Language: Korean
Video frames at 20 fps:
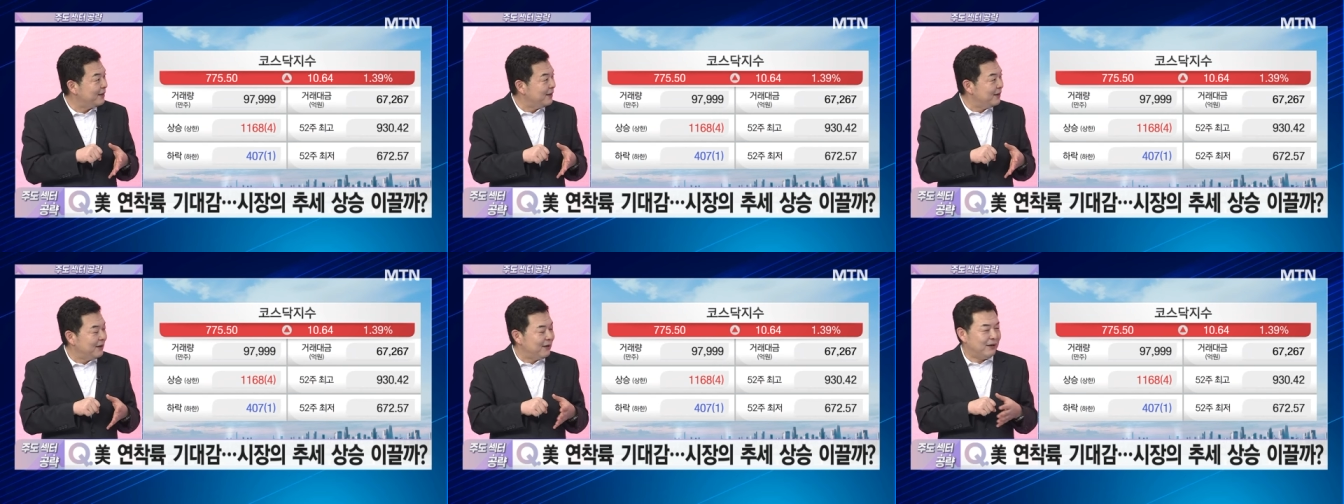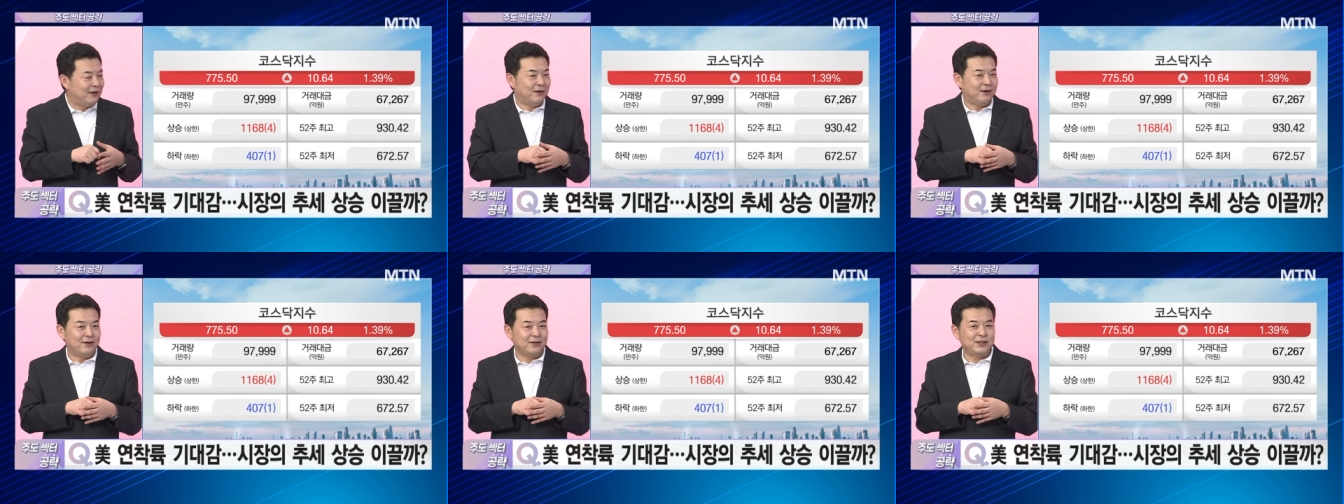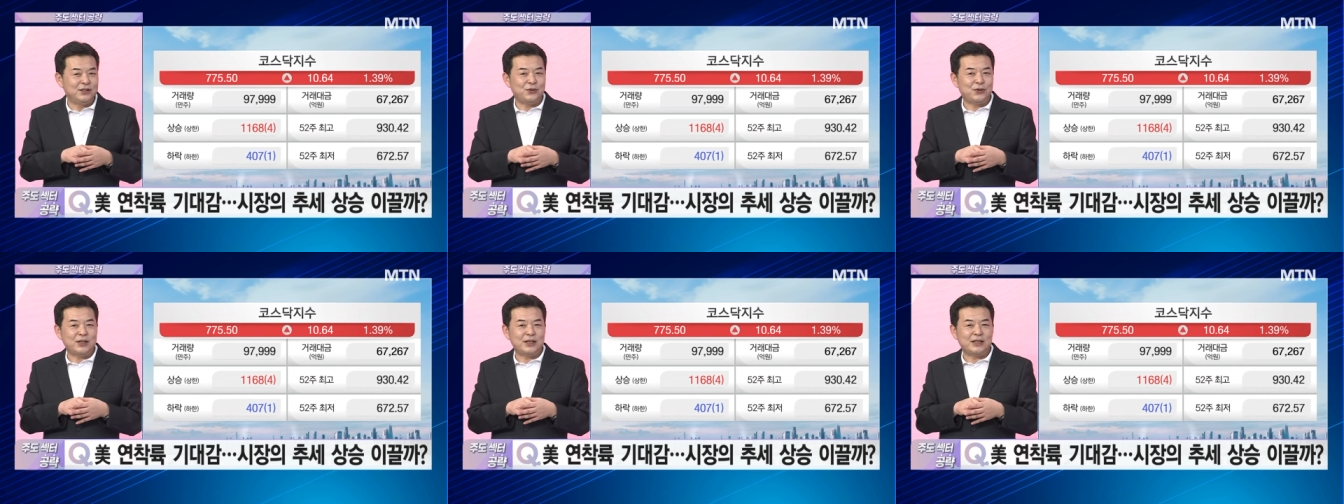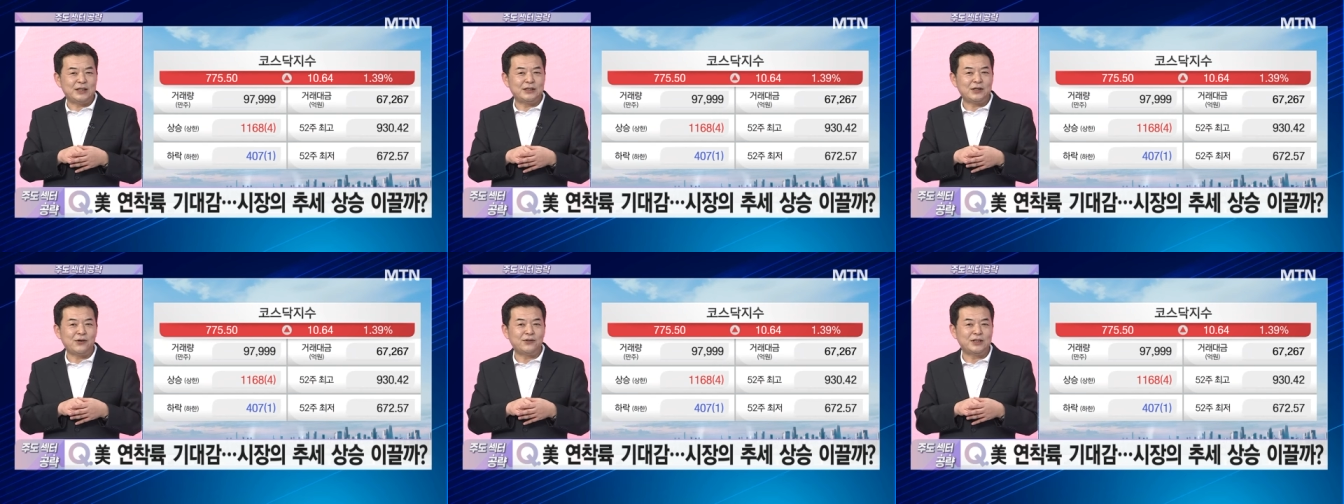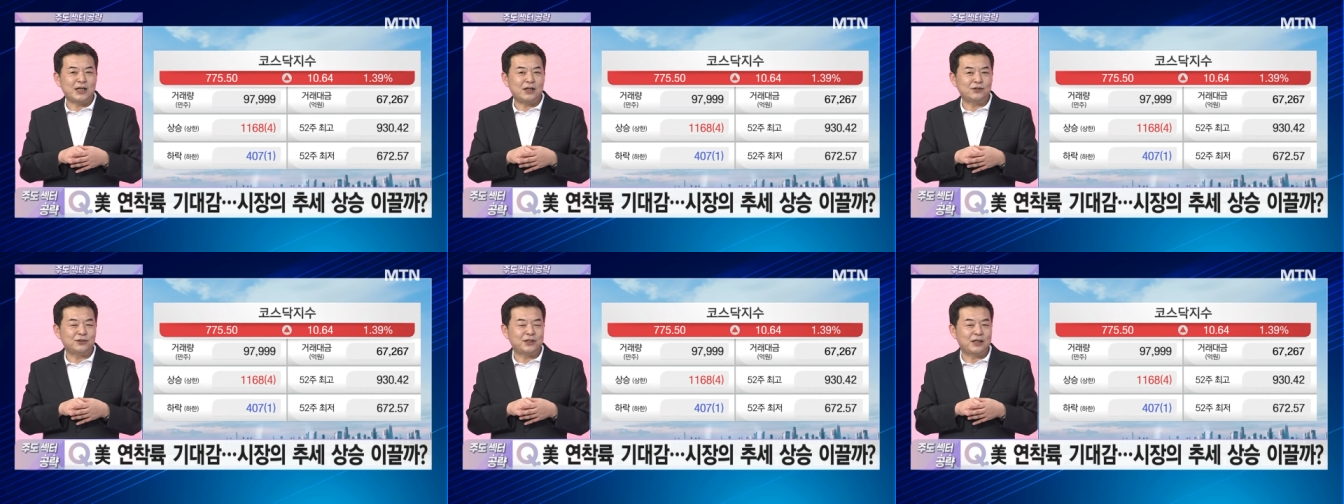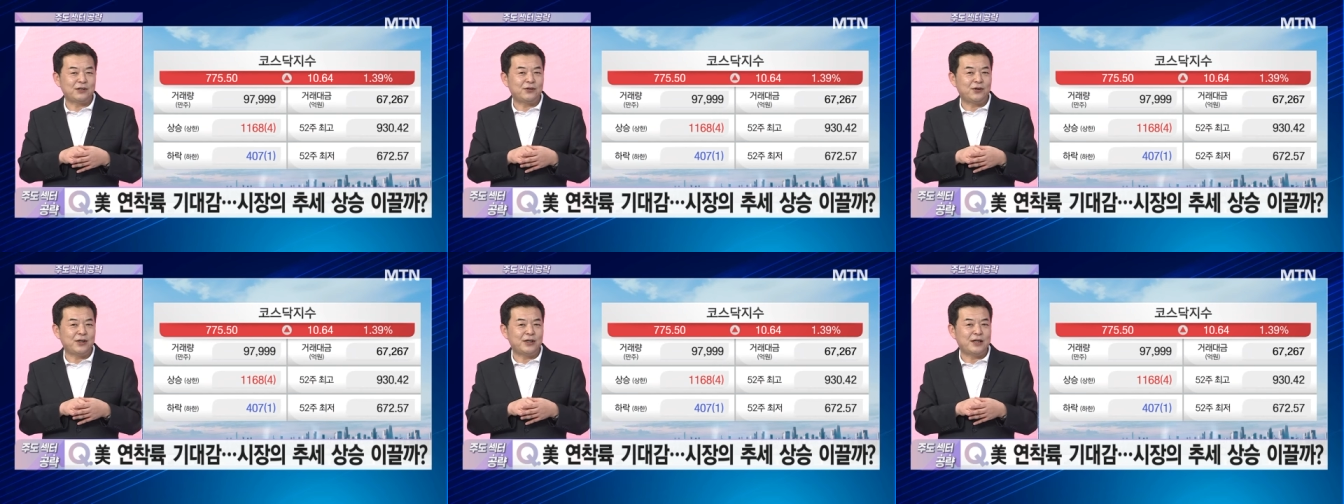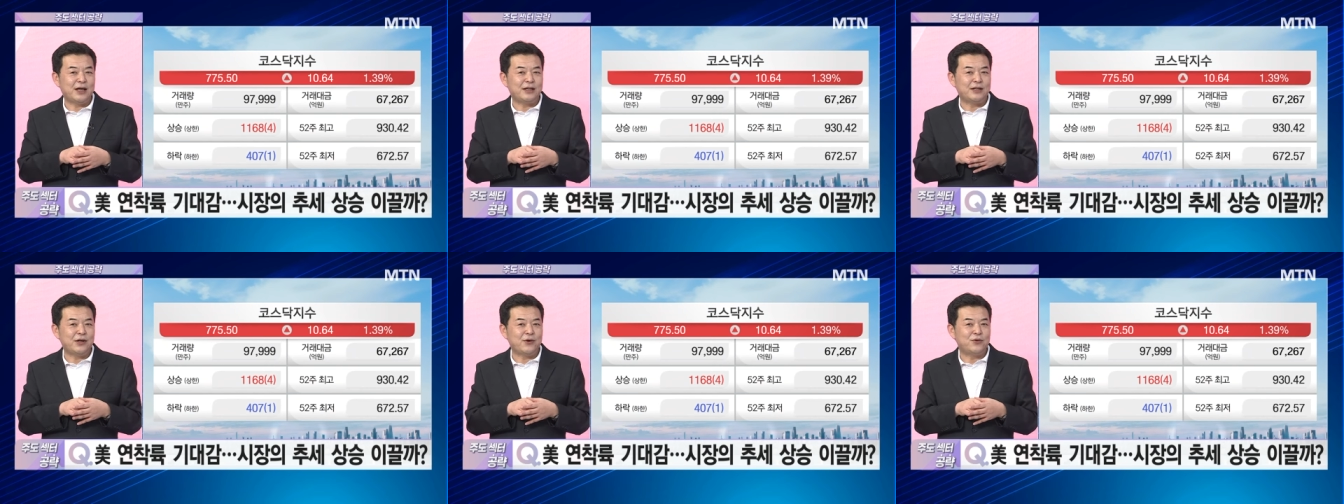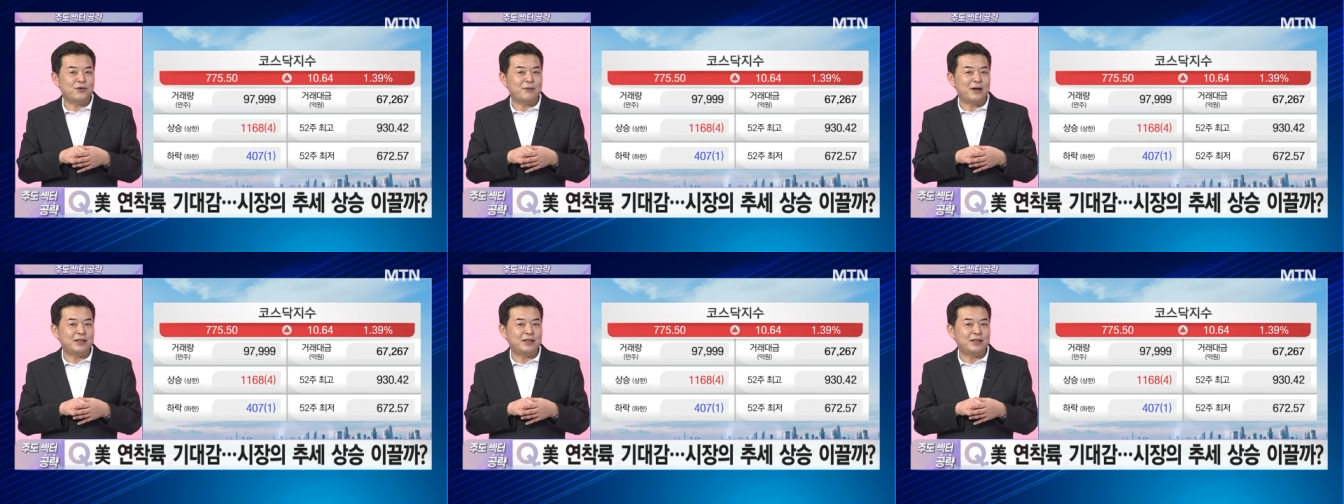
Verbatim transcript: 음. 어, 기존에 제가 성장주 섹터에 대한 내용을